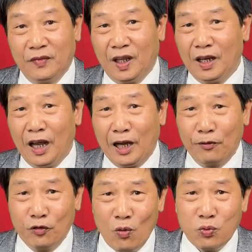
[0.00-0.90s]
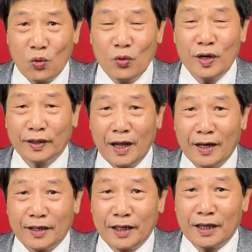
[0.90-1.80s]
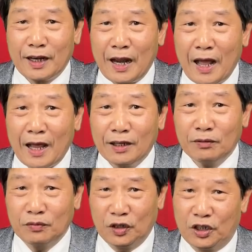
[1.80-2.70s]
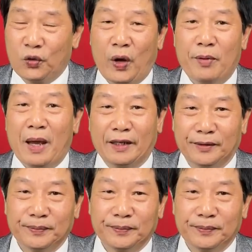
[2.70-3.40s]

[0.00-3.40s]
thì hạnh phúc của người ta là gì là được khỏe mạnh